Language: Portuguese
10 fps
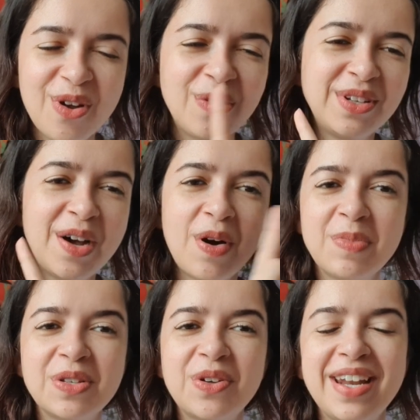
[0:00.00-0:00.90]
eu não
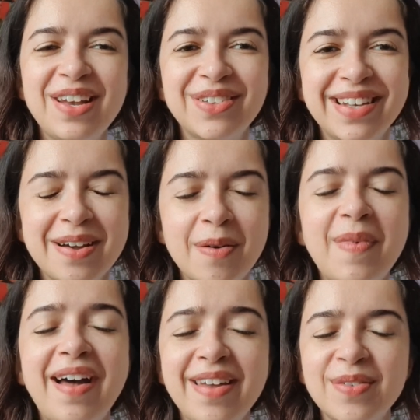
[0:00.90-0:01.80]
abandonei o
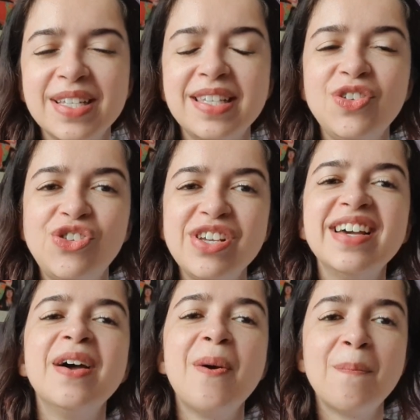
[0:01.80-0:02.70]
drama, eu assisti,